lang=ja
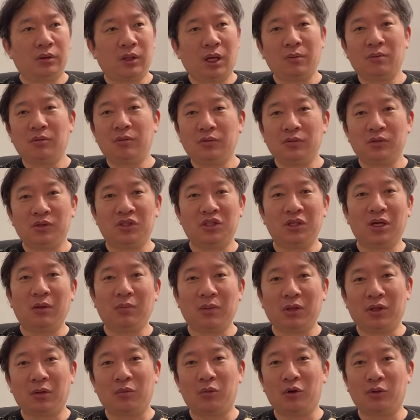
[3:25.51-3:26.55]
多分調
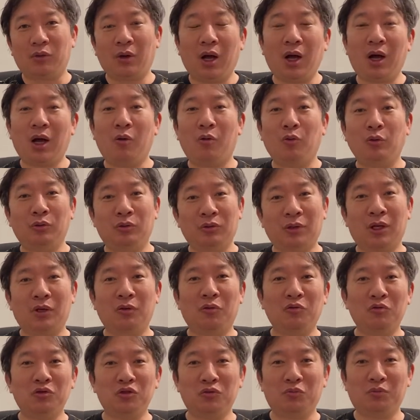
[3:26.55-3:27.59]
べてみるとああ本当だ
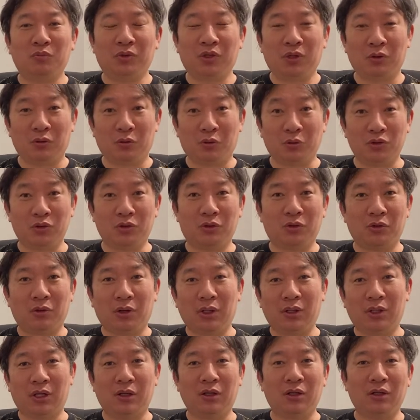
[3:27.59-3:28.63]
40キロ50
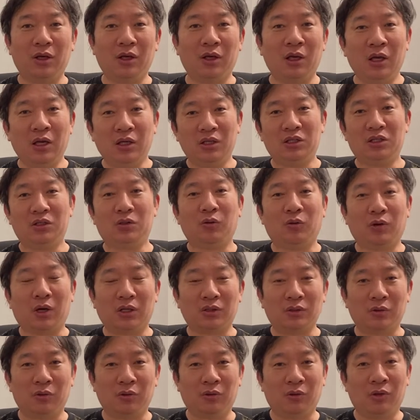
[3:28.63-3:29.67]
キロあたりに市と
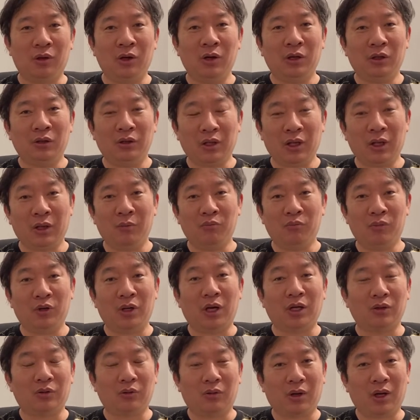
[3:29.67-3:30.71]
かその、ね、
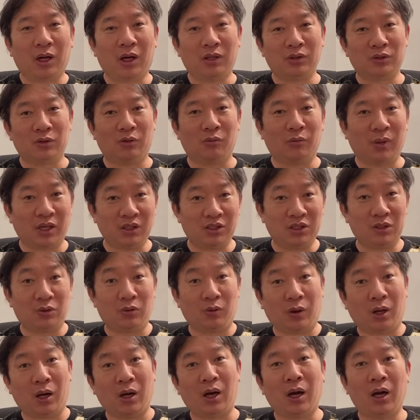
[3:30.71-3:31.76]
村とかその町
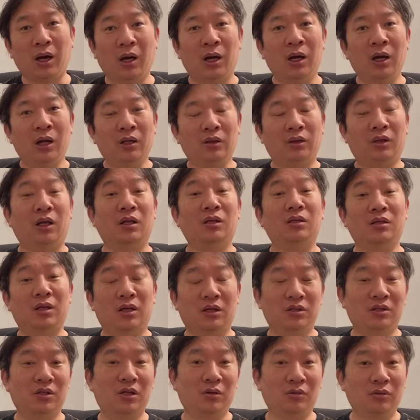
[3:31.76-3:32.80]
とかが点
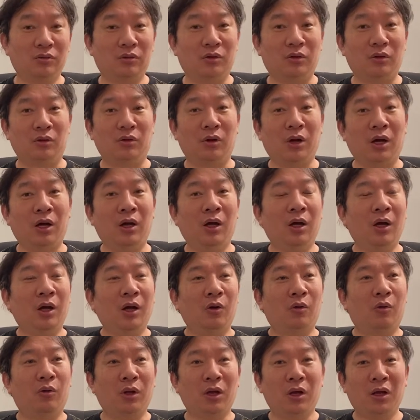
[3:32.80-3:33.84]
在してるっていうのは
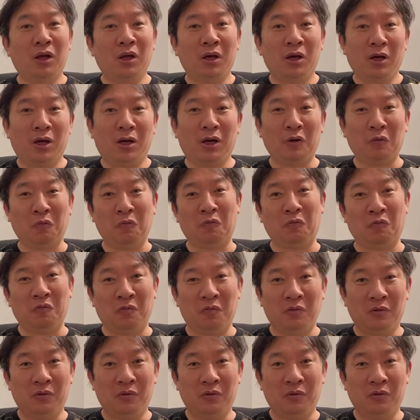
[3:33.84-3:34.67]
これあの